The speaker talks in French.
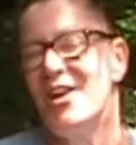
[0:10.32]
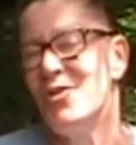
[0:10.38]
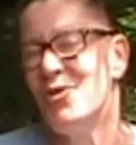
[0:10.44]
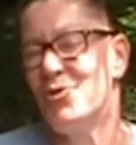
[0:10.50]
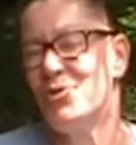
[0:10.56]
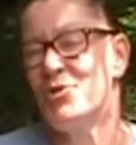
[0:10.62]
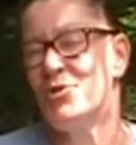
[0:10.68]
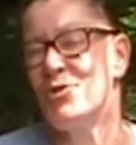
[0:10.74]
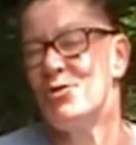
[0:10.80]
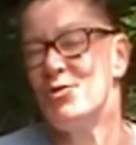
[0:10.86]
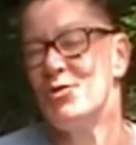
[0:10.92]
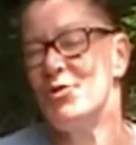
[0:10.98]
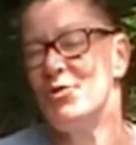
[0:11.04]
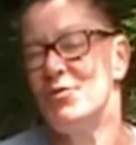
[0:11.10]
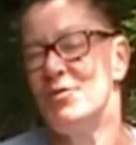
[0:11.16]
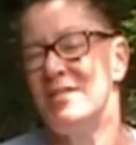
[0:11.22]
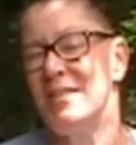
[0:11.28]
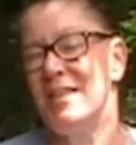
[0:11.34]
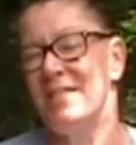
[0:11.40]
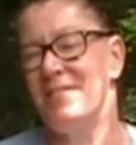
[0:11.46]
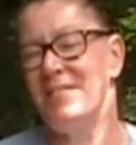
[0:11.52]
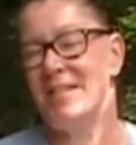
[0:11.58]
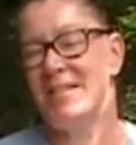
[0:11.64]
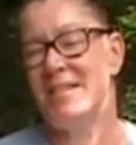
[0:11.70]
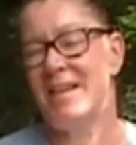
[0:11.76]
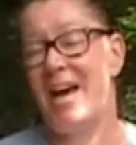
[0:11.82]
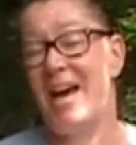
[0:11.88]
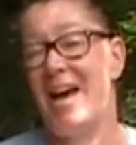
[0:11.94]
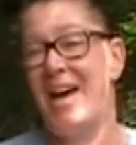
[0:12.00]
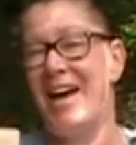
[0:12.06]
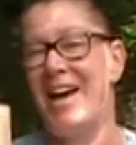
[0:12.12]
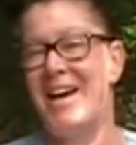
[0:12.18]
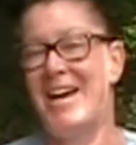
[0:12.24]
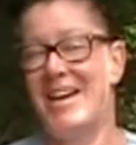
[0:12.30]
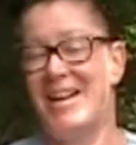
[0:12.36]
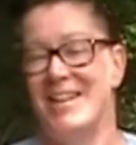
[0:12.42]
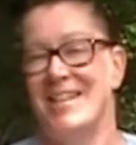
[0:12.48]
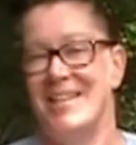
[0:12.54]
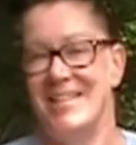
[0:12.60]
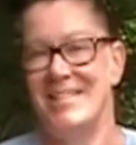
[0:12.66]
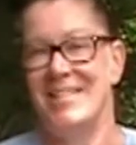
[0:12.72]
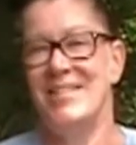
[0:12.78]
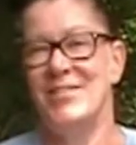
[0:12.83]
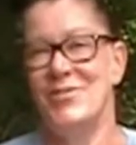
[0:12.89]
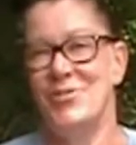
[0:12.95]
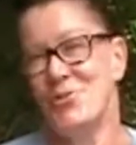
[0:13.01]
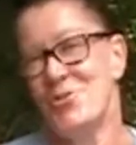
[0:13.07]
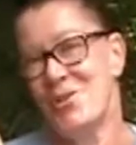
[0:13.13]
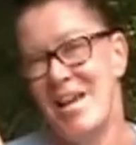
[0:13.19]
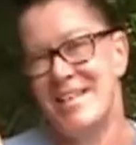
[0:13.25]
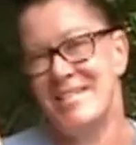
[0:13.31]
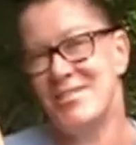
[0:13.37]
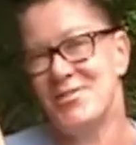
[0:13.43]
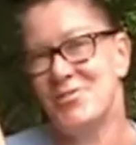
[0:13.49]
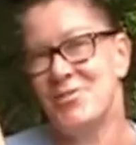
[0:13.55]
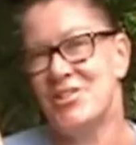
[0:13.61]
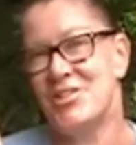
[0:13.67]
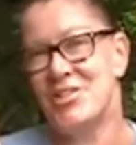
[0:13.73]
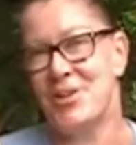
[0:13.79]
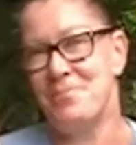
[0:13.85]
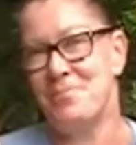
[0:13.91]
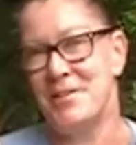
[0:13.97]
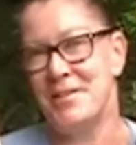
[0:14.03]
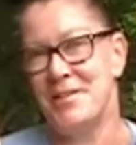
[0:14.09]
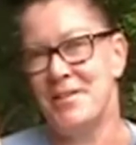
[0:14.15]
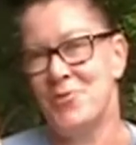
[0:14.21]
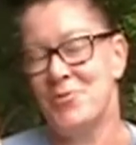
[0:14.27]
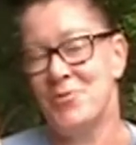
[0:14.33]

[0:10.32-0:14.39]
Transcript: Aujourd'hui, je vous invite à l'inoculation des champignons